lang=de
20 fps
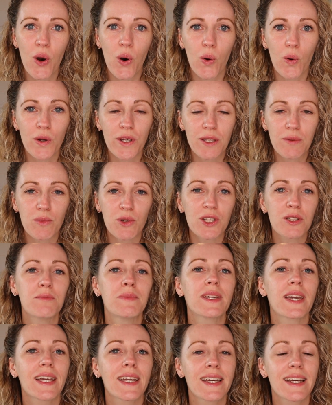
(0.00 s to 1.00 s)
Und ich möchte
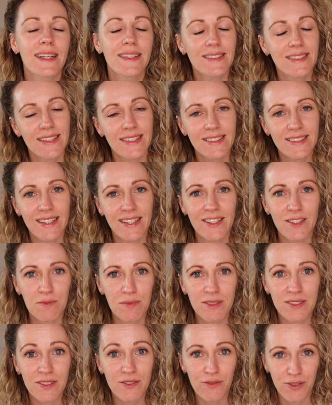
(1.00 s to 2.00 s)
mich ein ganz, ganz kleines
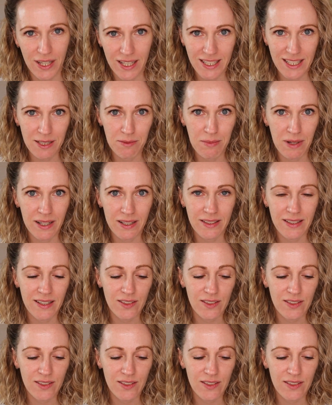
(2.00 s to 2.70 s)
bisschen fertig machen.